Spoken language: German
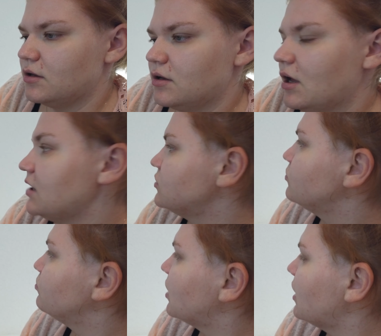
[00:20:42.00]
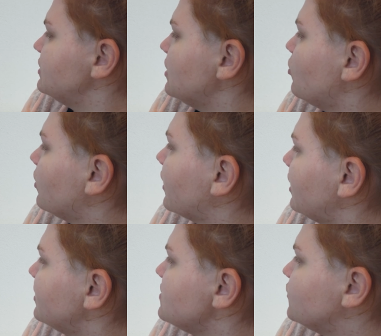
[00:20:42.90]
Also man kann die auch
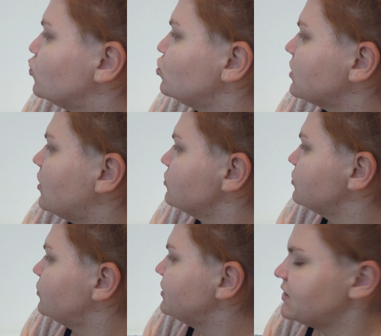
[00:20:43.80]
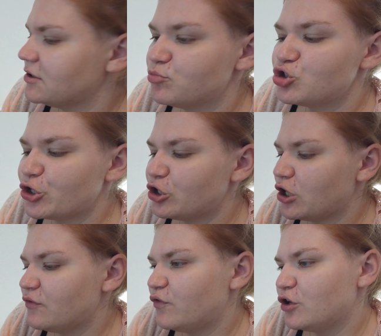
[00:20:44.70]
relativ gut rausholen. Ich denke, mit seinen kleinen
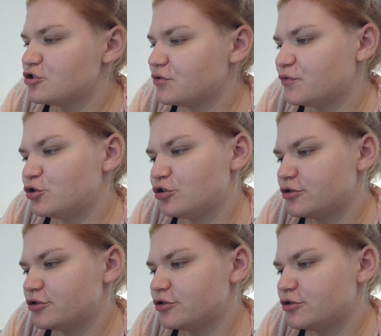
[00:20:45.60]
Fingerchen wird er das